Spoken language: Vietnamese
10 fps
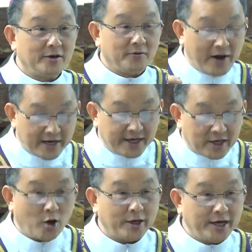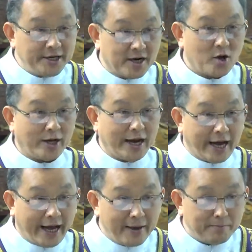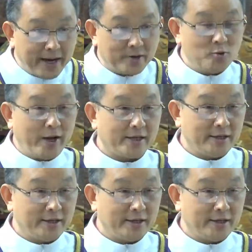và người con ấy được gọi là Emmanuel.